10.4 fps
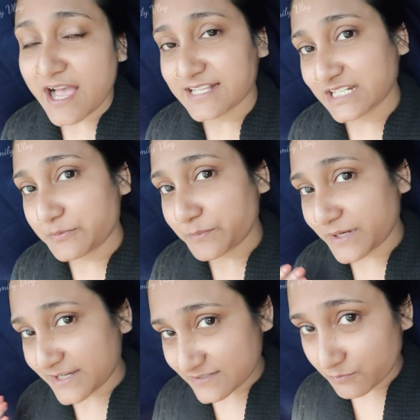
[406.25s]
আজকে
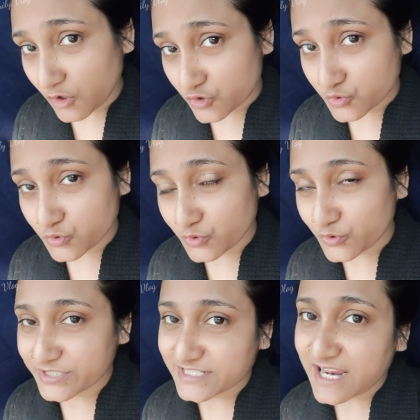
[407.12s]
ফার্স্ট ব্লগ শুরু
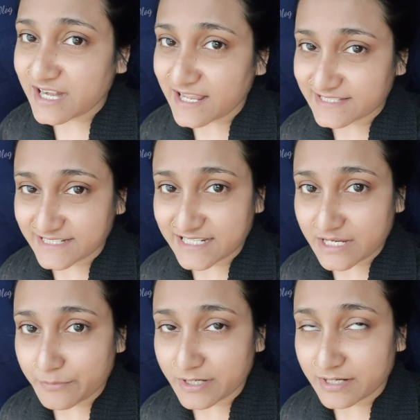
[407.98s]
করেছি আর আজকেই
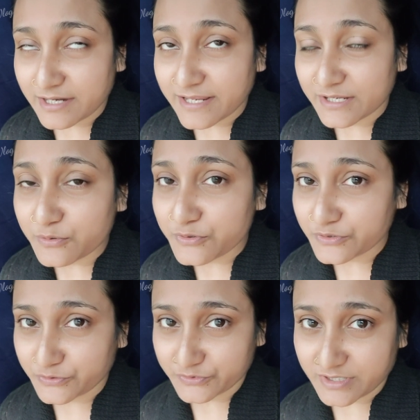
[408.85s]
আমার এই গুড
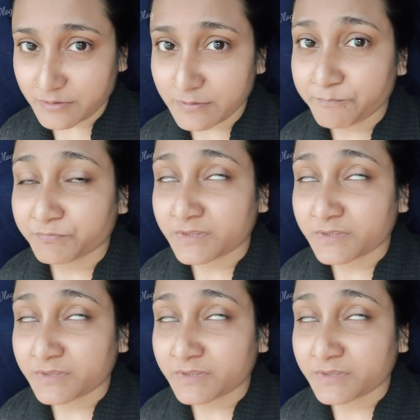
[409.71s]
নিউজটা আমি